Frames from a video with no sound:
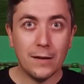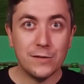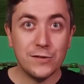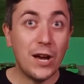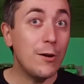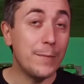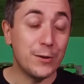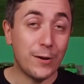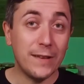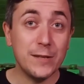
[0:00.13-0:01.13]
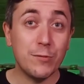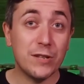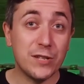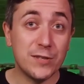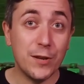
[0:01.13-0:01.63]
Ciao e bentornati su
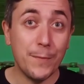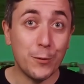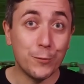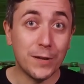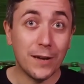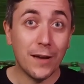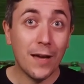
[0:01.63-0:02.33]
Recensioni Minute.